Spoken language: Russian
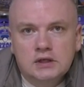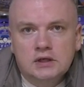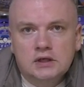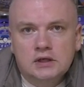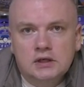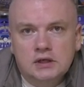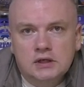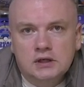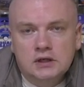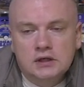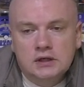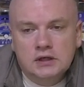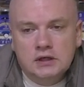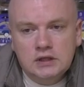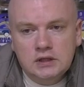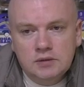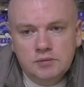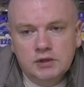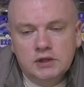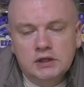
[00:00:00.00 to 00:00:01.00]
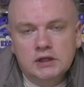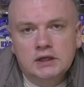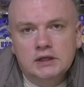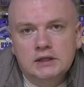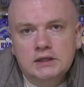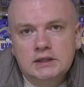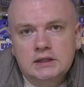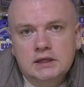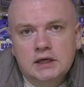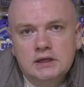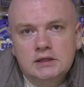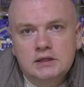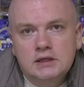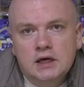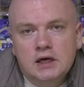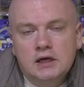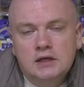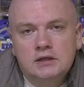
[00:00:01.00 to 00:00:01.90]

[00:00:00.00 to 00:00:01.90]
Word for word: А, именно исходя